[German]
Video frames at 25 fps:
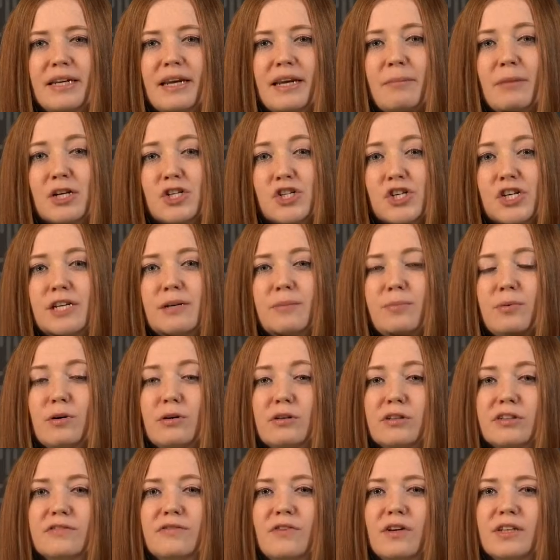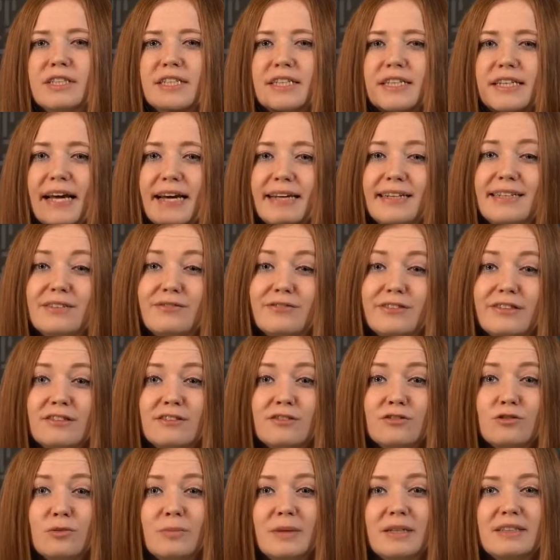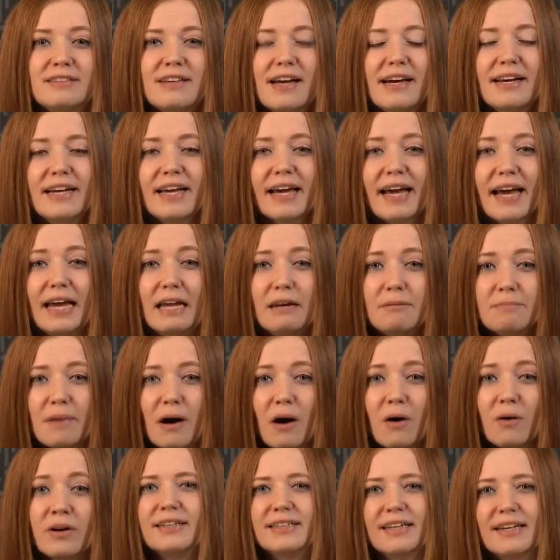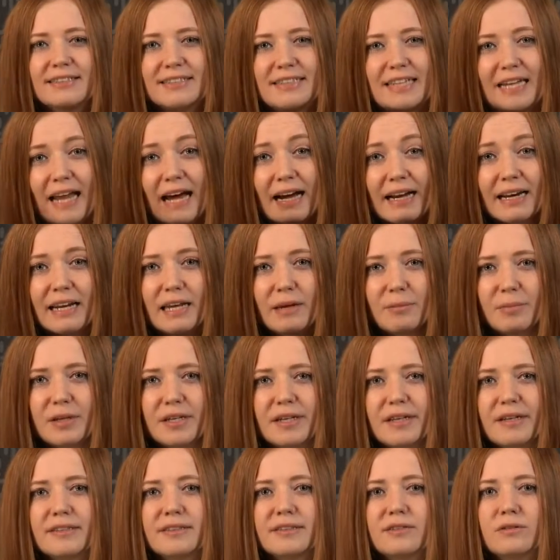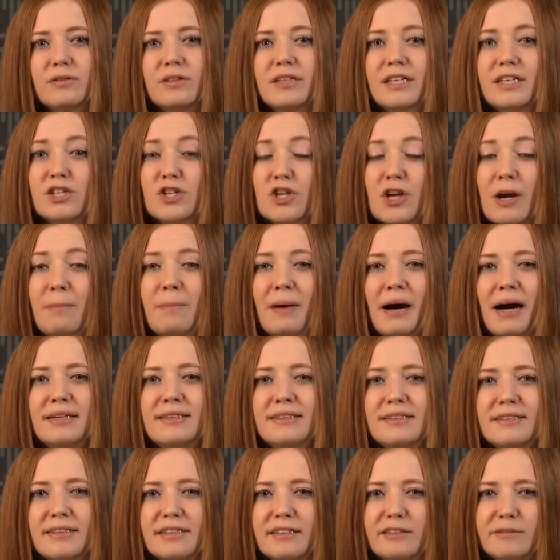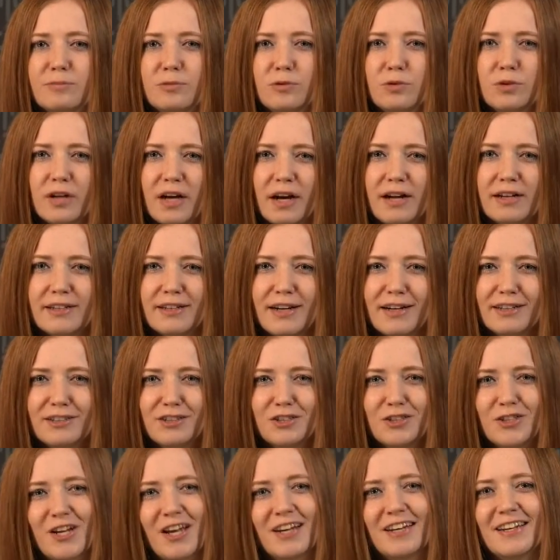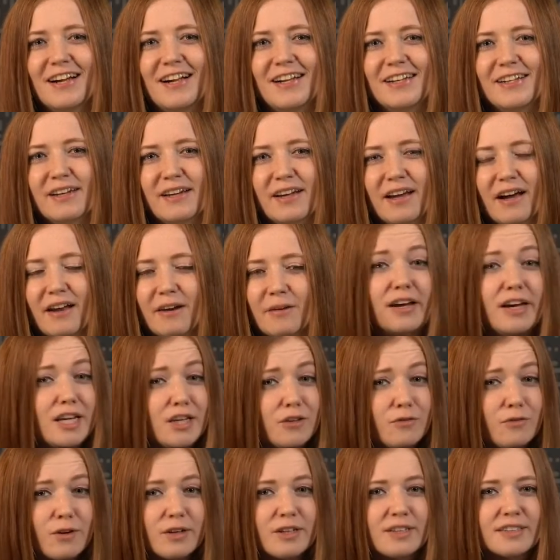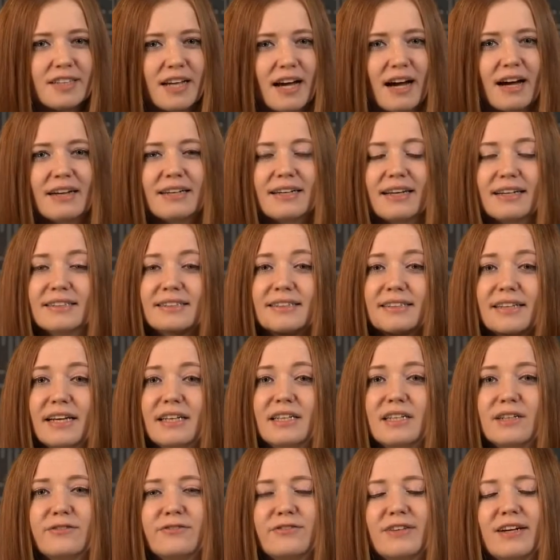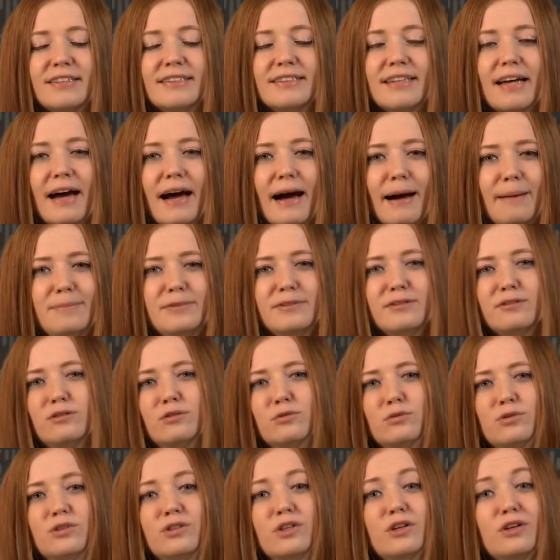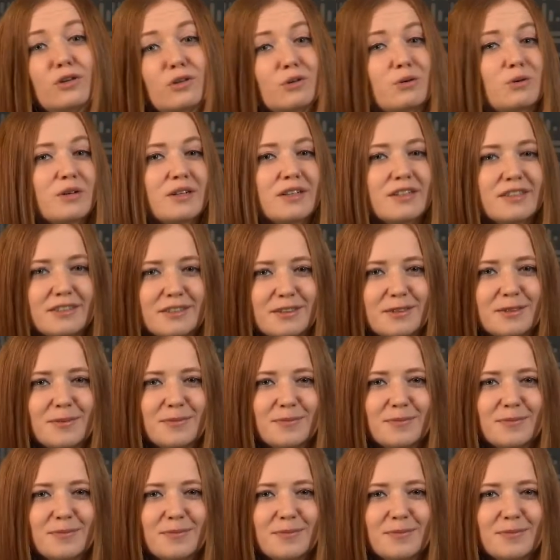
der Maschine Plus wollte Native Instruments ein Gerät bauen, das langlebig ist und den Strapazen des Bühnenalltags standhalten kann. Ich würde sagen, dass Native das absolut gelungen ist.